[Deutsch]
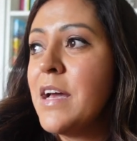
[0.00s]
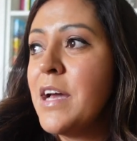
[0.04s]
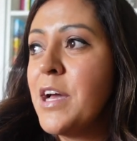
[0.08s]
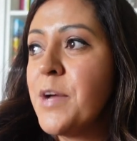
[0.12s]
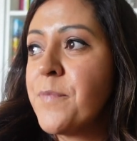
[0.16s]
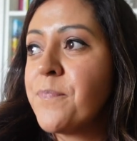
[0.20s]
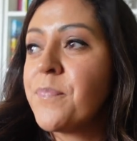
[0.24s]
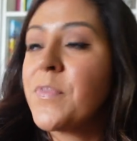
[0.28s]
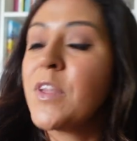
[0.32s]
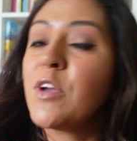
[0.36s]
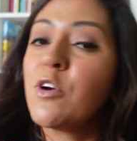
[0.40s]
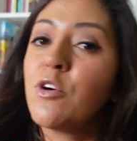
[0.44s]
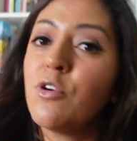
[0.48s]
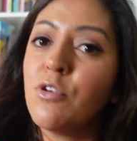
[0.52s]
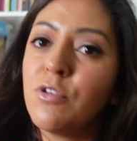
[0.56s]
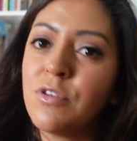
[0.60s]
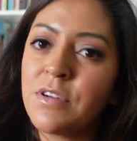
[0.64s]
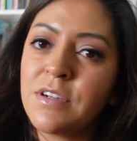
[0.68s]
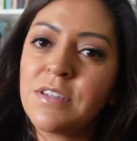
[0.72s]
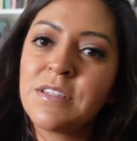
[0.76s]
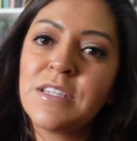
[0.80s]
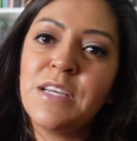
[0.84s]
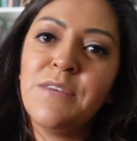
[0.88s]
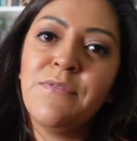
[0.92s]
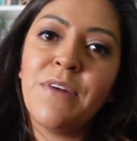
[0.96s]
Ähm,
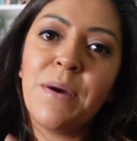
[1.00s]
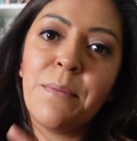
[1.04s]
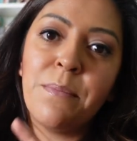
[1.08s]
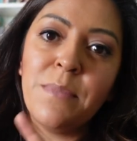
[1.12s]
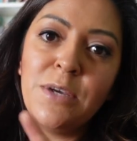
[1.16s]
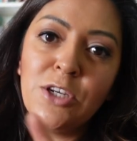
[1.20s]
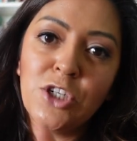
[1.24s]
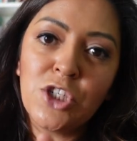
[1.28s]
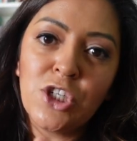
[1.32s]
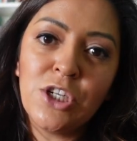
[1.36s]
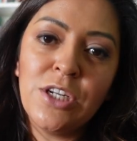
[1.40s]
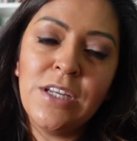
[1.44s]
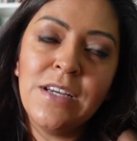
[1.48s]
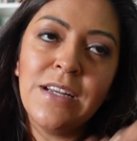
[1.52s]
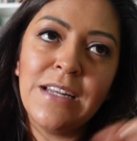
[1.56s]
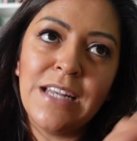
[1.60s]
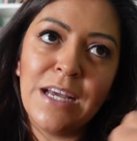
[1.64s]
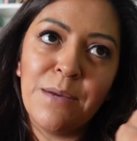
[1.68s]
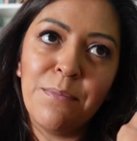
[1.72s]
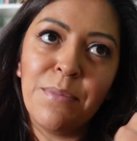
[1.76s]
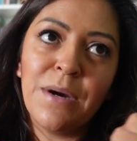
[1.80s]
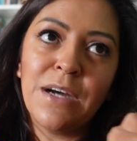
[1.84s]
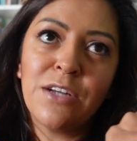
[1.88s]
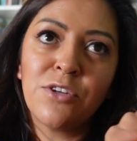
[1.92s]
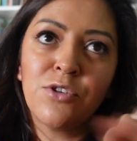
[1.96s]
Golden Retriever Mischling,
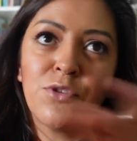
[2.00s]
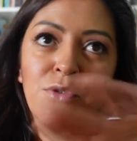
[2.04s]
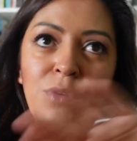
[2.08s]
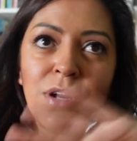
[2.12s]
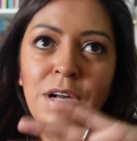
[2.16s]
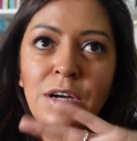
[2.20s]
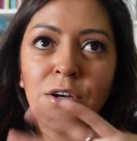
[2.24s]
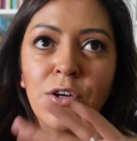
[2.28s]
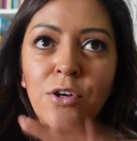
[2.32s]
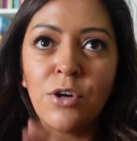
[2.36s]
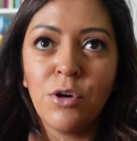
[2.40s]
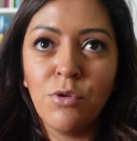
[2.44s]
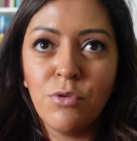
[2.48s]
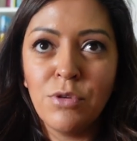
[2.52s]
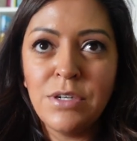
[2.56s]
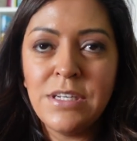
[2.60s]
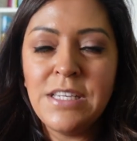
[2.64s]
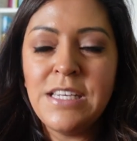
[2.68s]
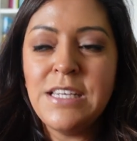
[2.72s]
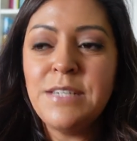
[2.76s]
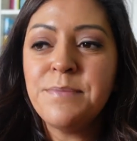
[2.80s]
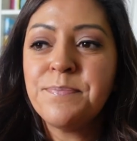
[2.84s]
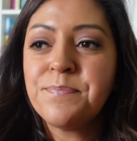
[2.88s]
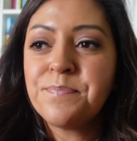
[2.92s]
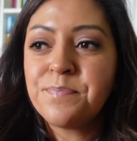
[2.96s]
Labrador
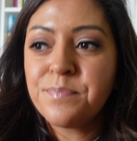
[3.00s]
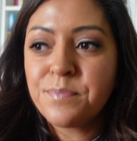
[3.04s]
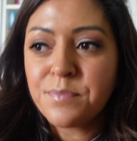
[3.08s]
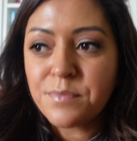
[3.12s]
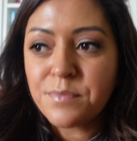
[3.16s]
Goldie.